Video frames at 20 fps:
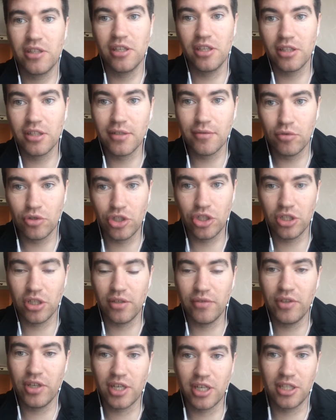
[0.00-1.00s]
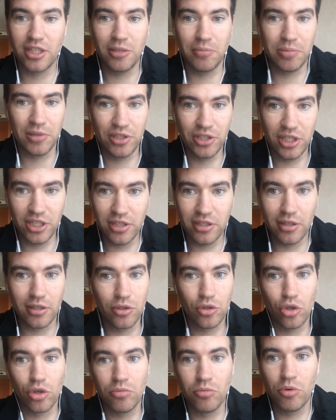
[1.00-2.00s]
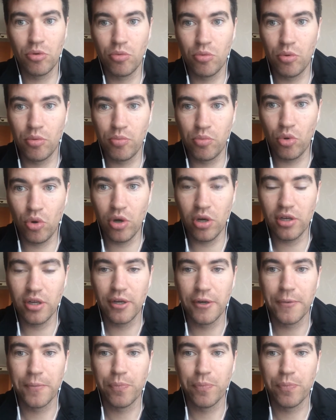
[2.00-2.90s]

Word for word: ни одного человека на планете, которому бы Бог